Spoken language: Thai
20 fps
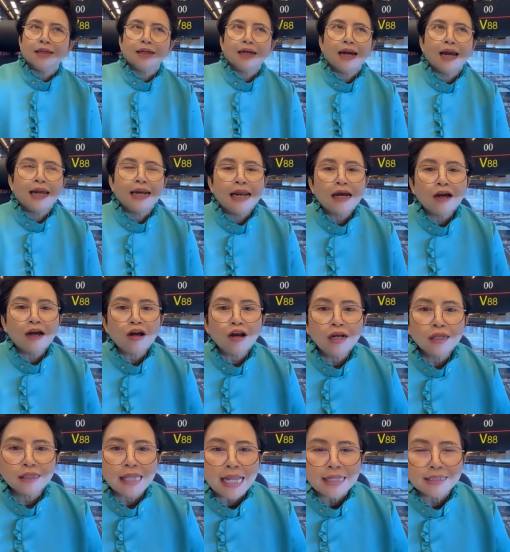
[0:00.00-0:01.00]
อันนั้นก็
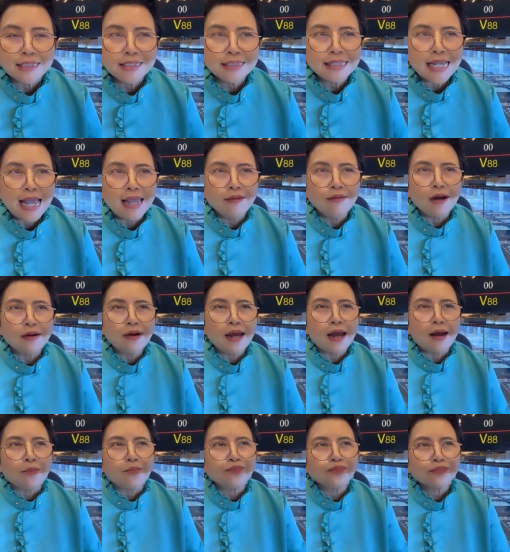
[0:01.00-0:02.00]
ตัดสินใจว่าว่า
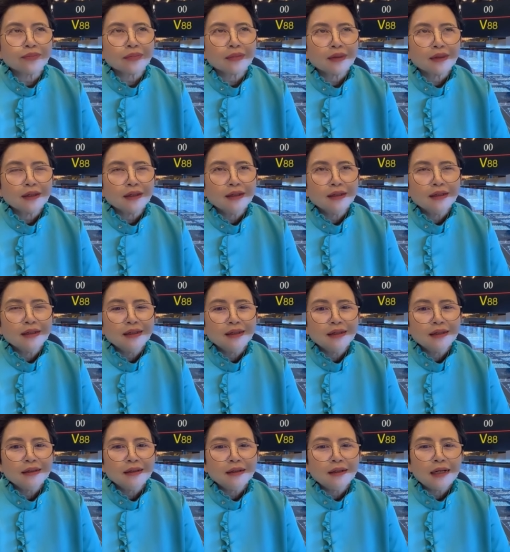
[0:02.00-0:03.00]

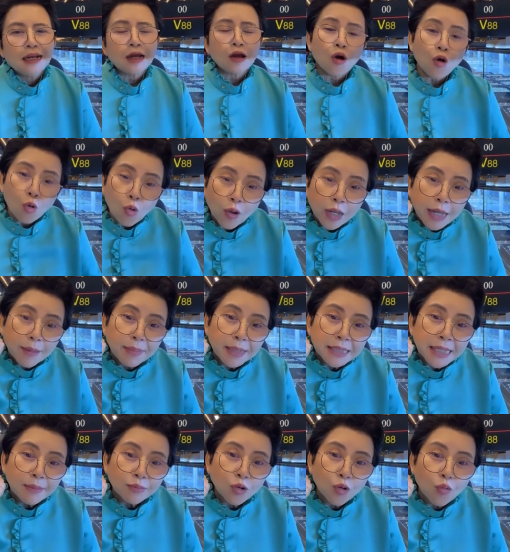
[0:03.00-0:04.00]
แล้วก็คุยกับไม่ใช่
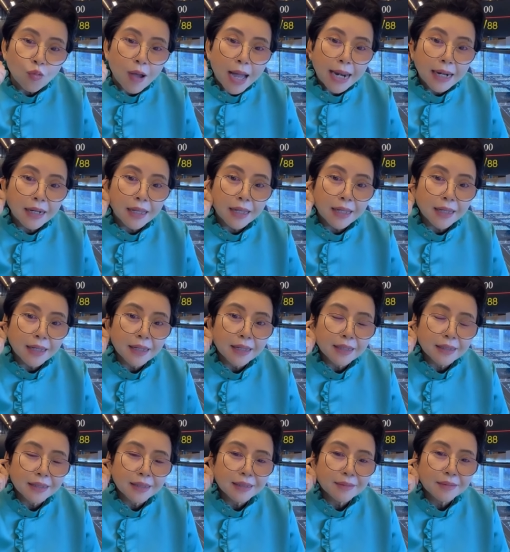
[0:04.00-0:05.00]
ทุกวันเลย
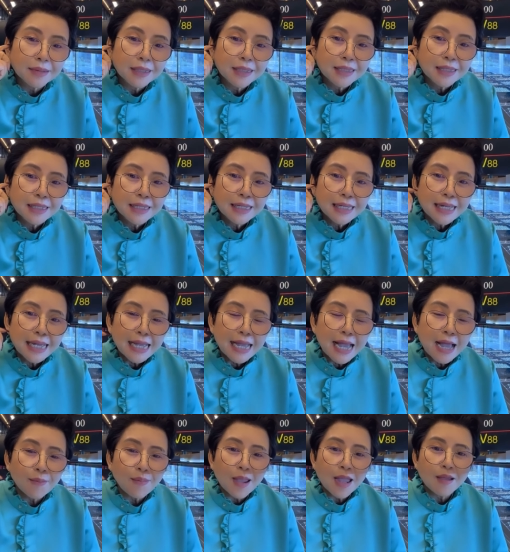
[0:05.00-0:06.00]
เอาไป
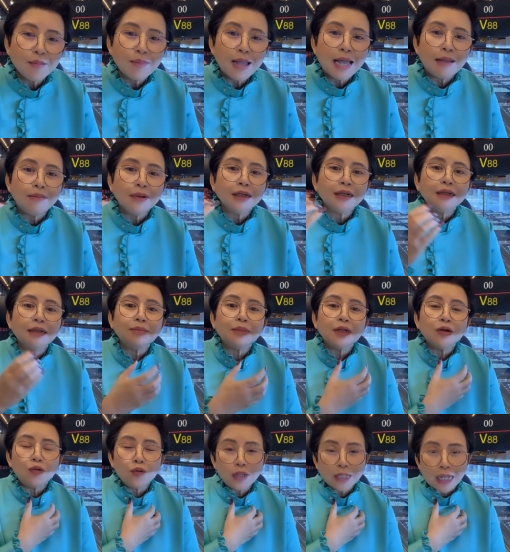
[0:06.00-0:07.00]
เอามามึงมึงคุย
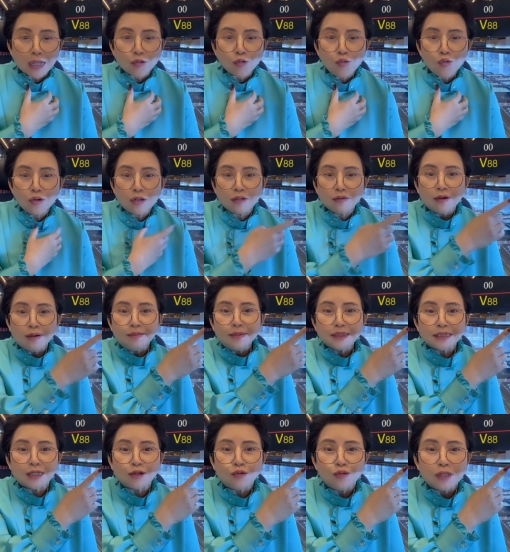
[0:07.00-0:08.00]
กับกูหรือว่ามึงจะ
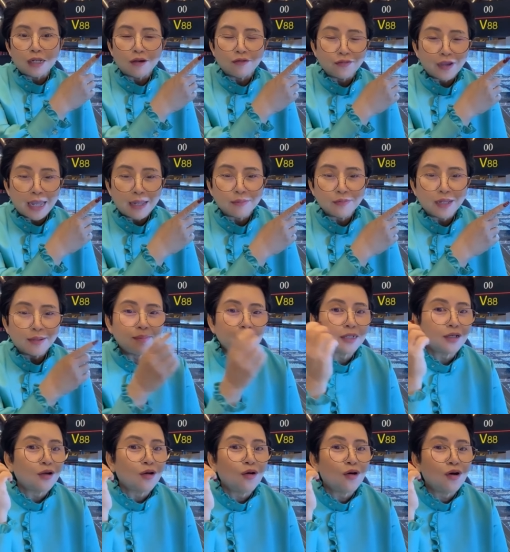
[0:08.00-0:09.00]
คุยกับแฟนมึงไม่ก็โทร
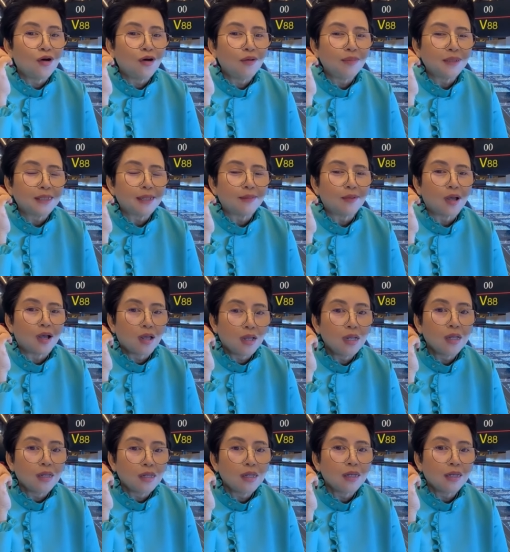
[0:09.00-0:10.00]
ไม่ใช่ว่าเออเอ
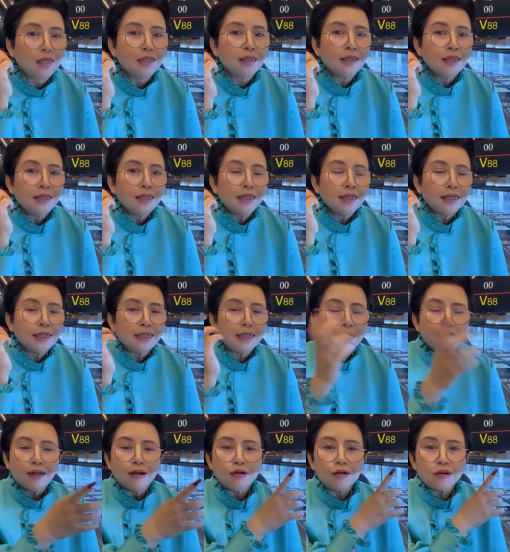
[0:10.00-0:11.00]
อเดี๋ยว
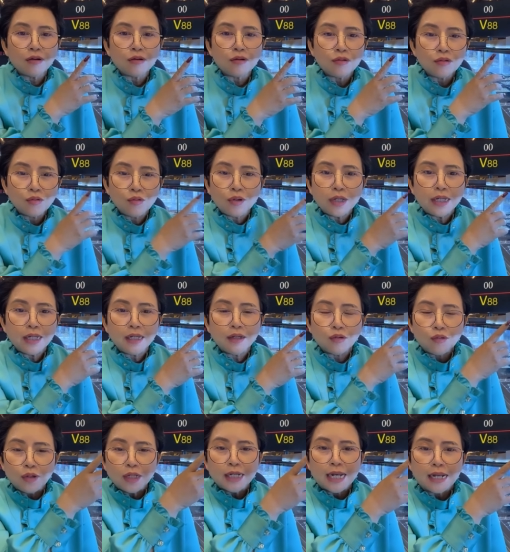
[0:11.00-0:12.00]
คุยคุย
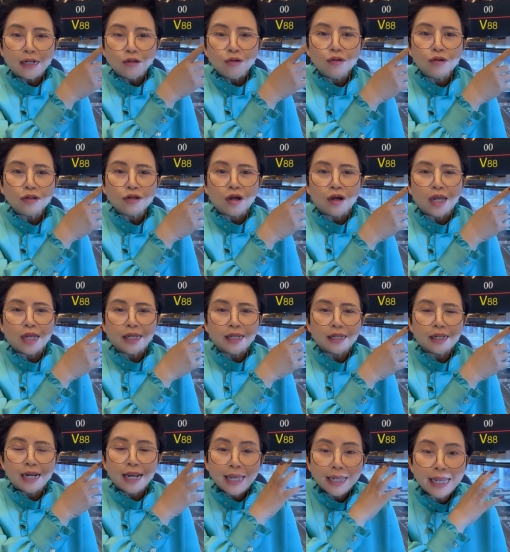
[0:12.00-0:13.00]
ทางโน้นหน่อย ก็แล้
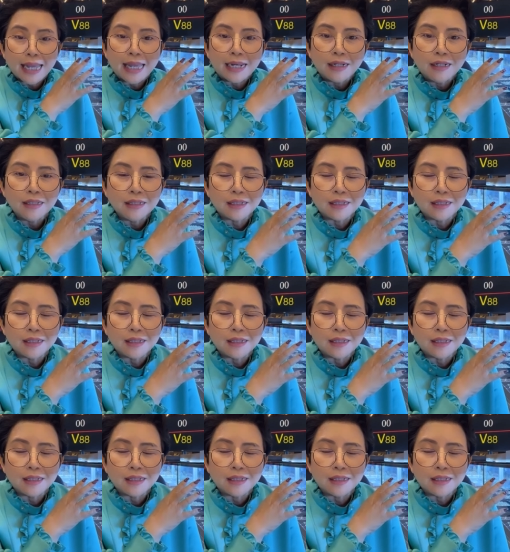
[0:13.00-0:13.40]
วกันเนอะ